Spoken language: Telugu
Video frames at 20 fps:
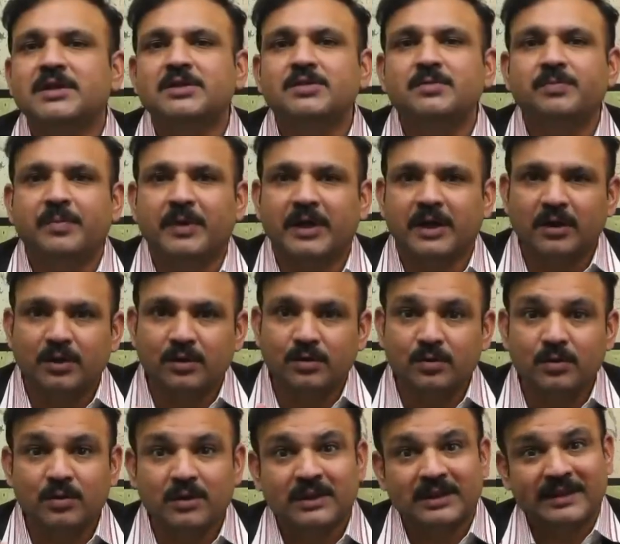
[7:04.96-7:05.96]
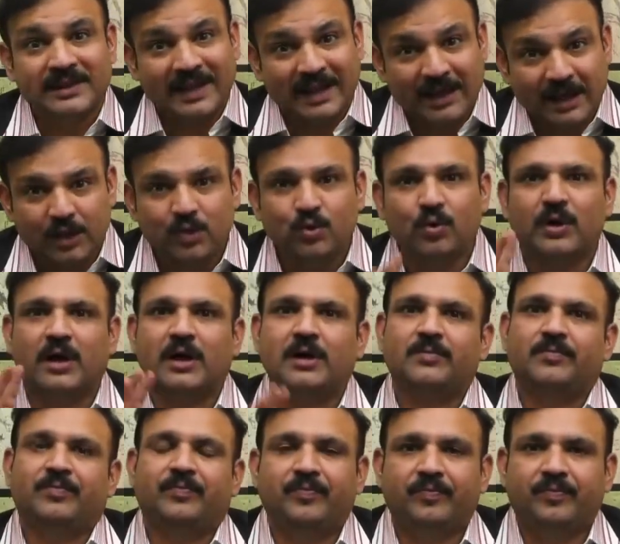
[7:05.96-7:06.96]
సైజు పెరగదు తగ్గదు కూడా
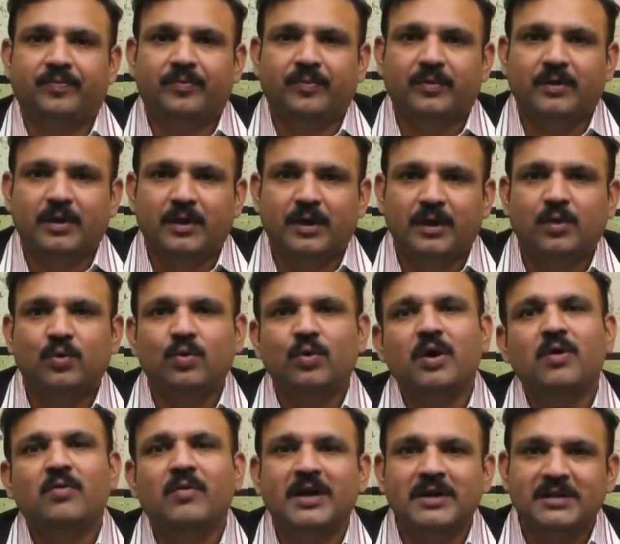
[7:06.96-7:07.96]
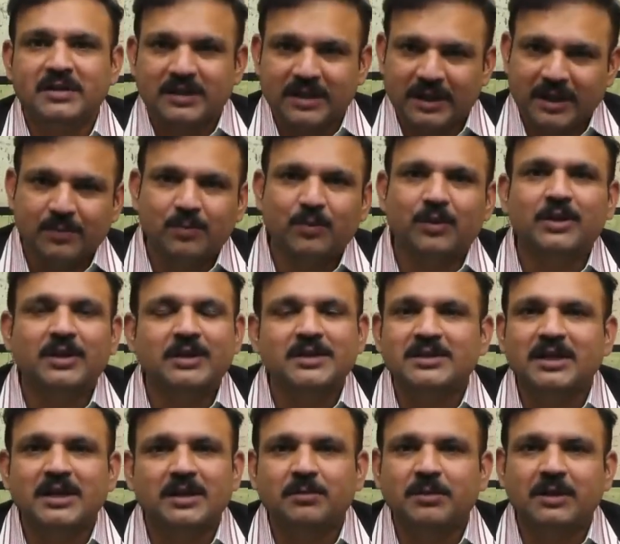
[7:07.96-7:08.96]
ఎక్కువగా వాడితే తగ్గిపోద్దని
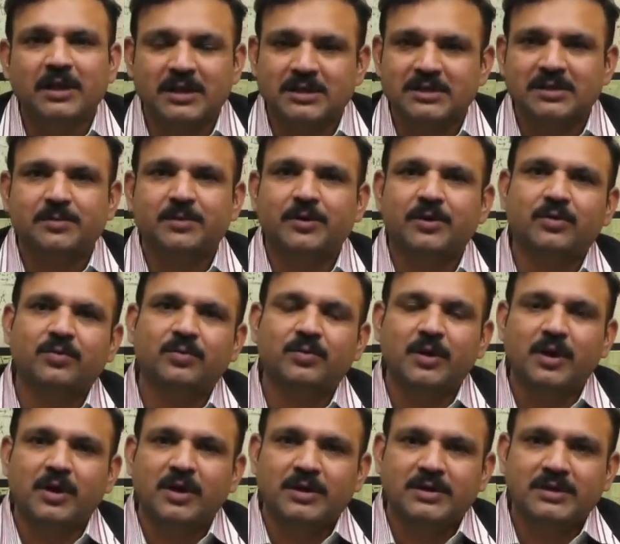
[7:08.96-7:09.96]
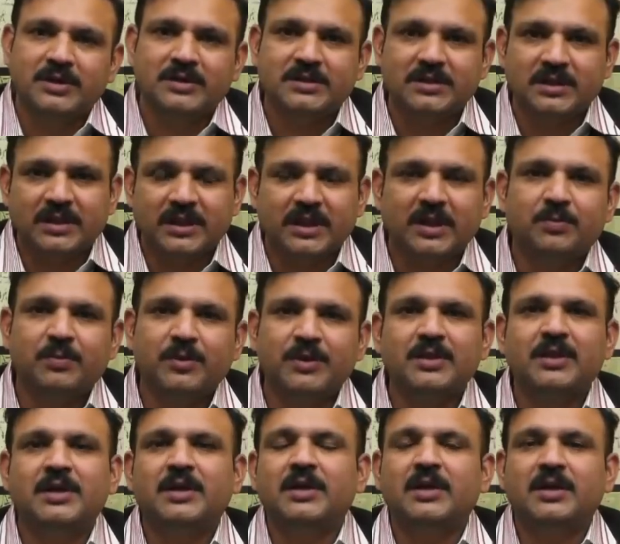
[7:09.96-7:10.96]
చాలామంది హస్తప్రయోగం చేస్తే
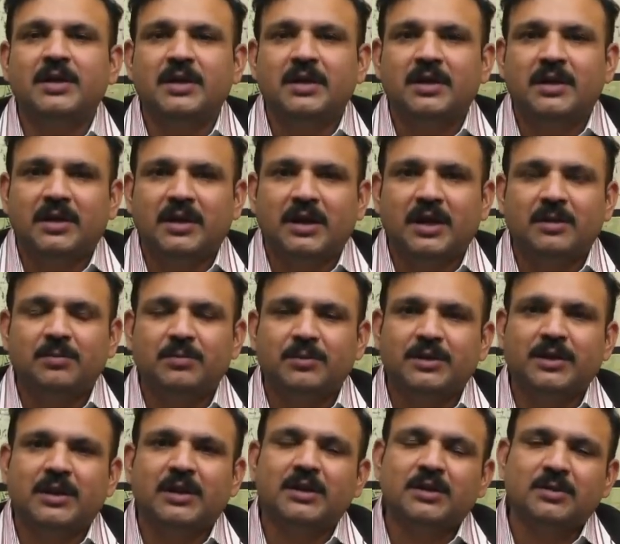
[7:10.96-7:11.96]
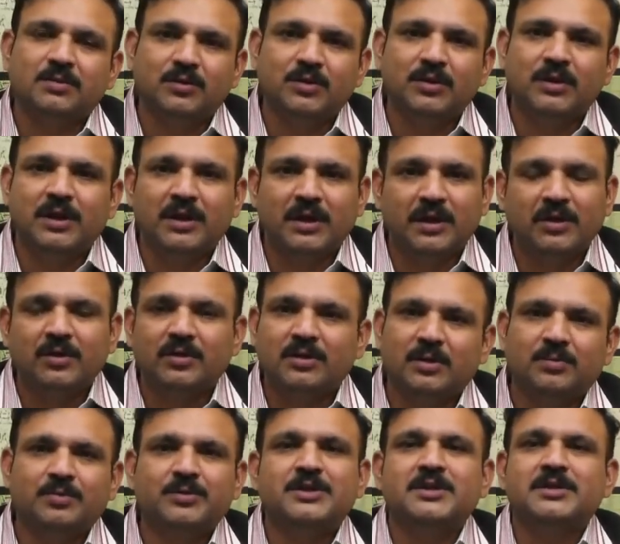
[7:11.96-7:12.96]
తగ్గిపోయిందని లేకపోతే అంతకుముందు నేను ఏదో
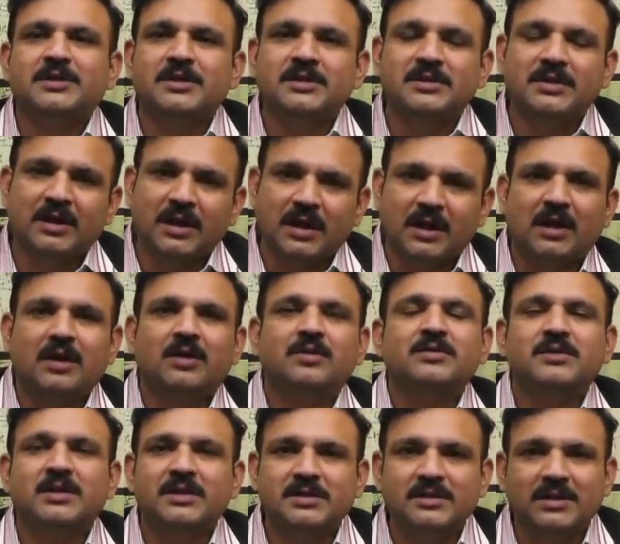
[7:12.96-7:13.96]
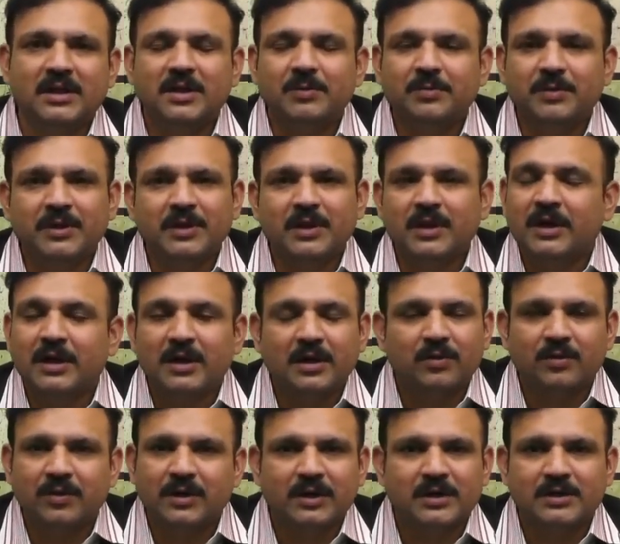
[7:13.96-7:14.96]
తప్పు చేశాను సార్ నాకు అంగం సైజు తగ్గిపోయిందని
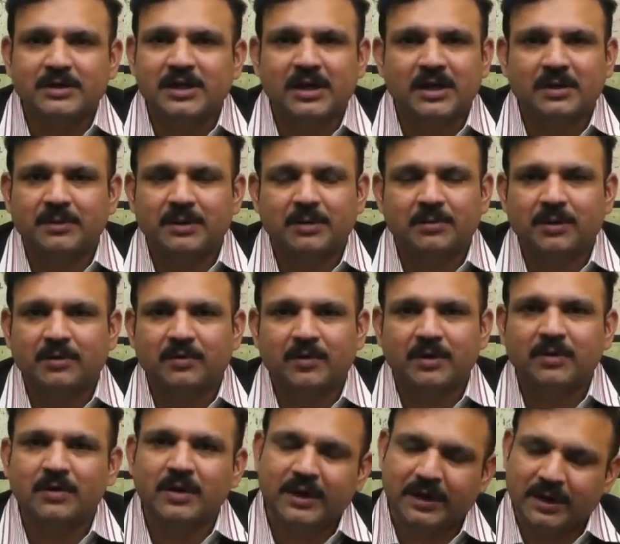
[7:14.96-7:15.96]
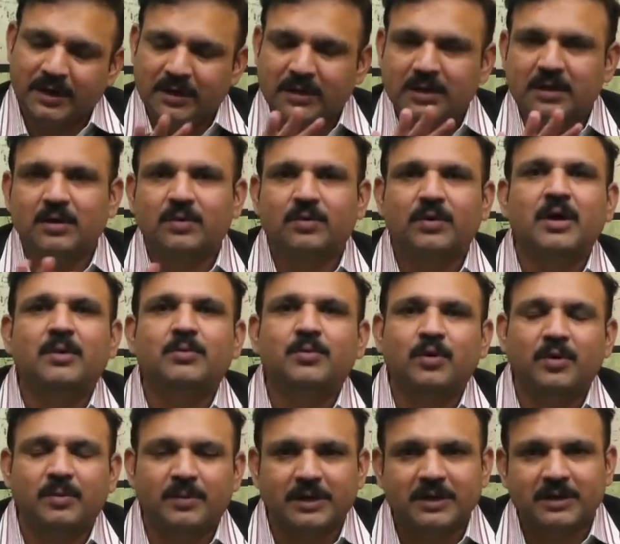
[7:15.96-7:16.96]
ఇట్లా ఉంటారు చాలామంది మగవారు అంతా కూడా
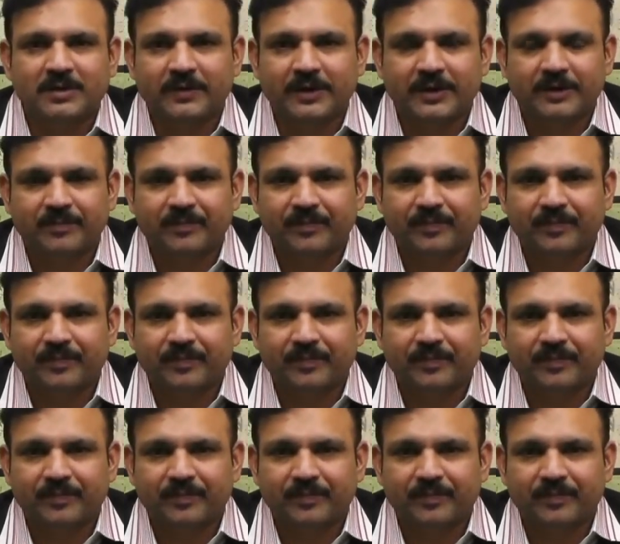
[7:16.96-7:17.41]
అపోహ మాత్రమే